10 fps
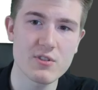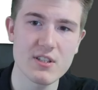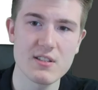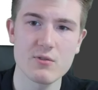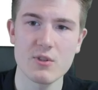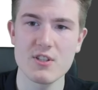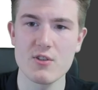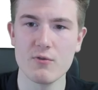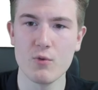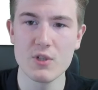der
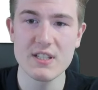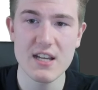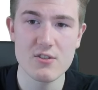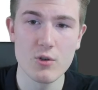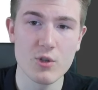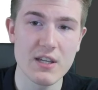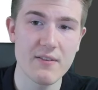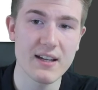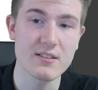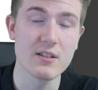Situation, wo die
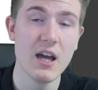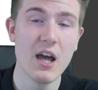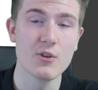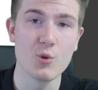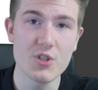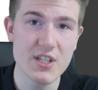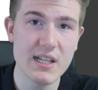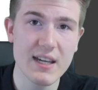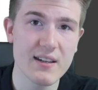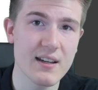Technologiewerte durch die
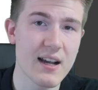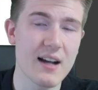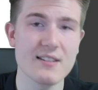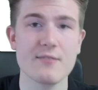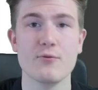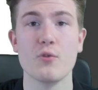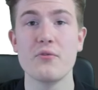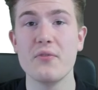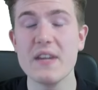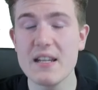Decke gegangen sind, wo
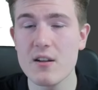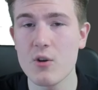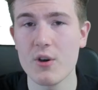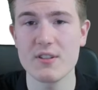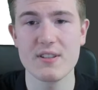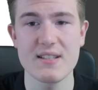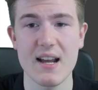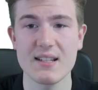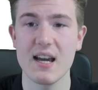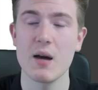viele Leute
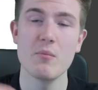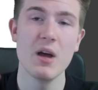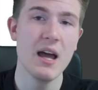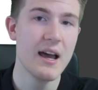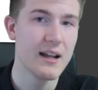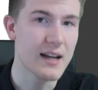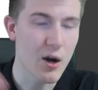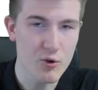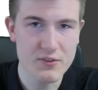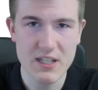gesagt haben,
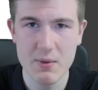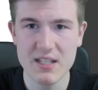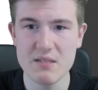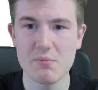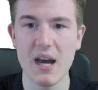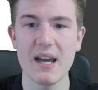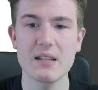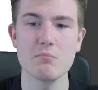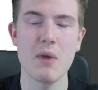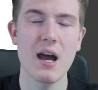kauft lieber den
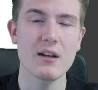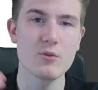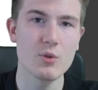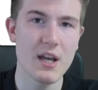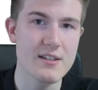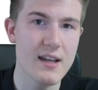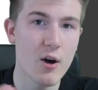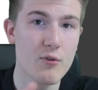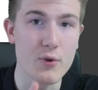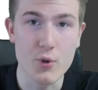breiten Markt oder ich
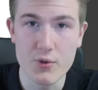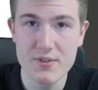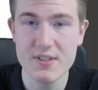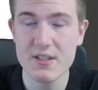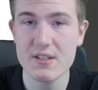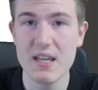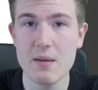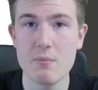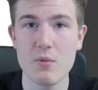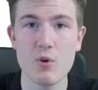kaufe günstig
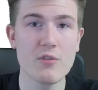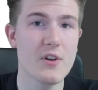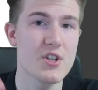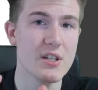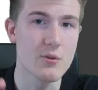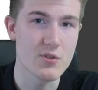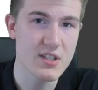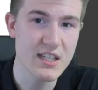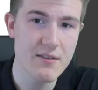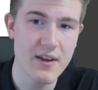eben irgendwelche
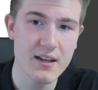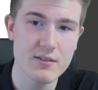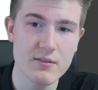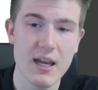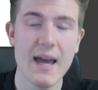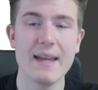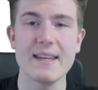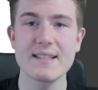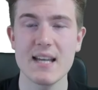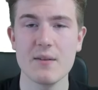Industriewerte.
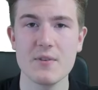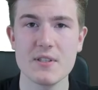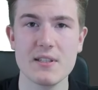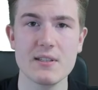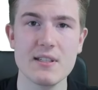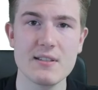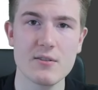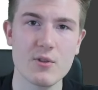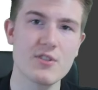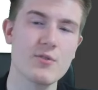Jetzt haben wir die
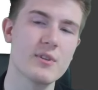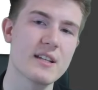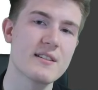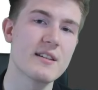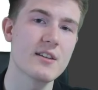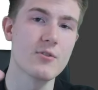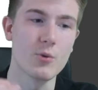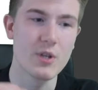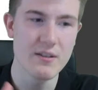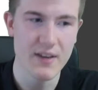Situation, dass die
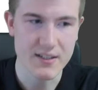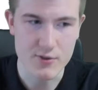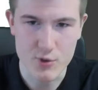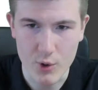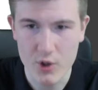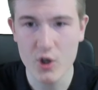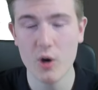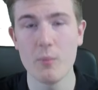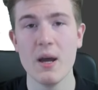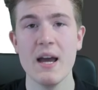Technologiewerte
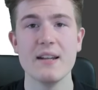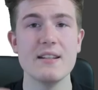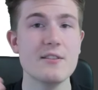zurückkommen, die